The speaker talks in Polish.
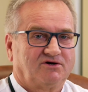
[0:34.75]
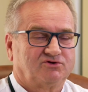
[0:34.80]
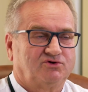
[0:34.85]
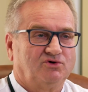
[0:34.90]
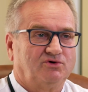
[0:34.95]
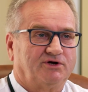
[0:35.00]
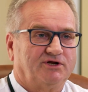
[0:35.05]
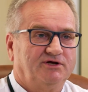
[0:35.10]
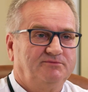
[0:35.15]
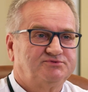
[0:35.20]

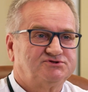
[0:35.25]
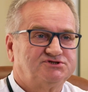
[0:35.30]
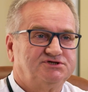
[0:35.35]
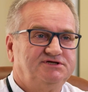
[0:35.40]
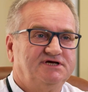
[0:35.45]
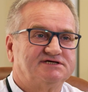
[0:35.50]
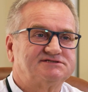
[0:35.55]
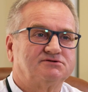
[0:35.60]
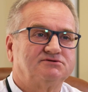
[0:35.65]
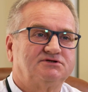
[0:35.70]
który przy
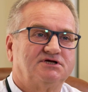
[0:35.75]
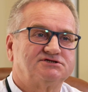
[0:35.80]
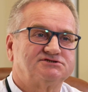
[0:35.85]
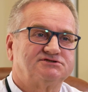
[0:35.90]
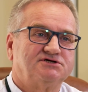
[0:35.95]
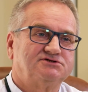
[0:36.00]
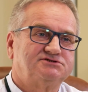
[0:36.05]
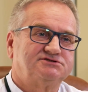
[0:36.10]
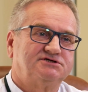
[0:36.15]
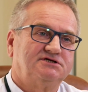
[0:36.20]

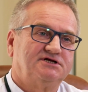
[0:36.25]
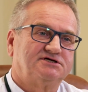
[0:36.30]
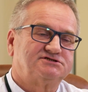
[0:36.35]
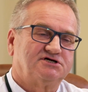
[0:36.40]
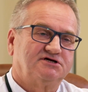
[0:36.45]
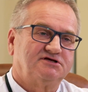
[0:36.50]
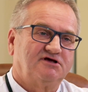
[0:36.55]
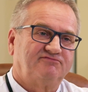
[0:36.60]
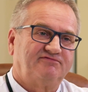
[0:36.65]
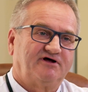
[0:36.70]
nieskuteczności
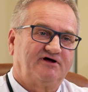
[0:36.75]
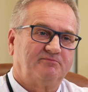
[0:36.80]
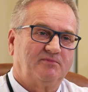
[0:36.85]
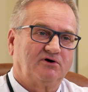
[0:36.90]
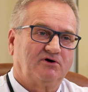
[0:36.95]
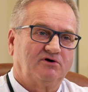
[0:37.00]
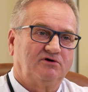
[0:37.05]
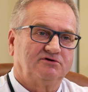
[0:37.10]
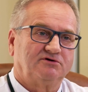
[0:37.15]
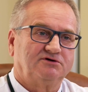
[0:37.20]
leczenia
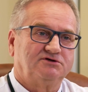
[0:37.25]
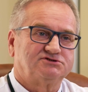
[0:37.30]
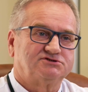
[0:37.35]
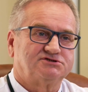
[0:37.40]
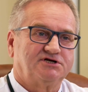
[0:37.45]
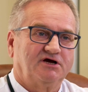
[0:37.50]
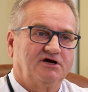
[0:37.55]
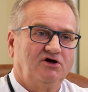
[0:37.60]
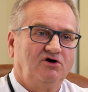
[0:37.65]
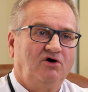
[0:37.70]

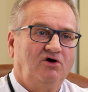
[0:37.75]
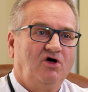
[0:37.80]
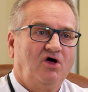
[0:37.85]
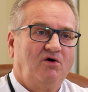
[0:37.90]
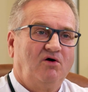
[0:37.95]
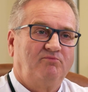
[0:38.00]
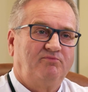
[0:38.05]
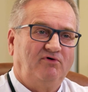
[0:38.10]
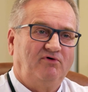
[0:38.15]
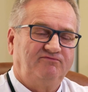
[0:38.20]
farmakologicznego
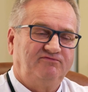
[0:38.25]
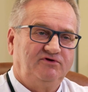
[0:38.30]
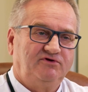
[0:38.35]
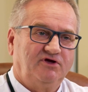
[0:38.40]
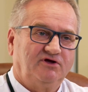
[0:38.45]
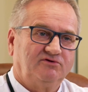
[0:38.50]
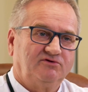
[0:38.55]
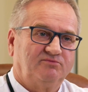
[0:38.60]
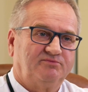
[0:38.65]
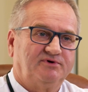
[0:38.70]

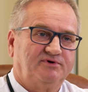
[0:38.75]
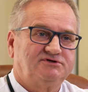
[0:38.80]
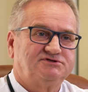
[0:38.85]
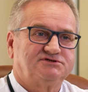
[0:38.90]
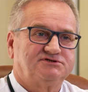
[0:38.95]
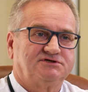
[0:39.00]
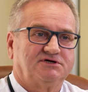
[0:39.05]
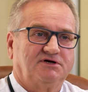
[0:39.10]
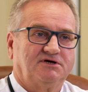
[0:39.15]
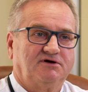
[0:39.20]
powinien
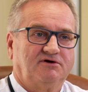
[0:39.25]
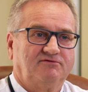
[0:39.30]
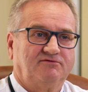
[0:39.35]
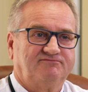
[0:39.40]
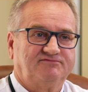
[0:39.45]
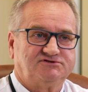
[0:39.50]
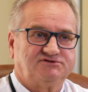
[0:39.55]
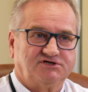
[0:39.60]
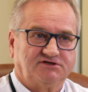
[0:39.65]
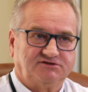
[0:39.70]
być e,
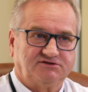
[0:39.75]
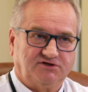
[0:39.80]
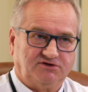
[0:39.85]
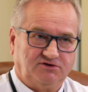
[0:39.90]
wycięty